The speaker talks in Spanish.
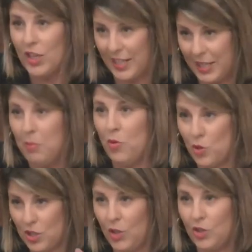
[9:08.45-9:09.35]

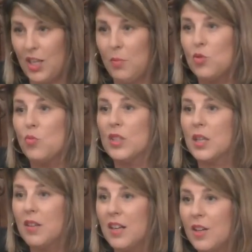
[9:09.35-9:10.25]
creemos y lo tenemos muy
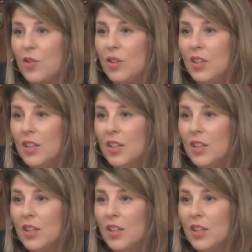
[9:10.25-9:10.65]
trabajado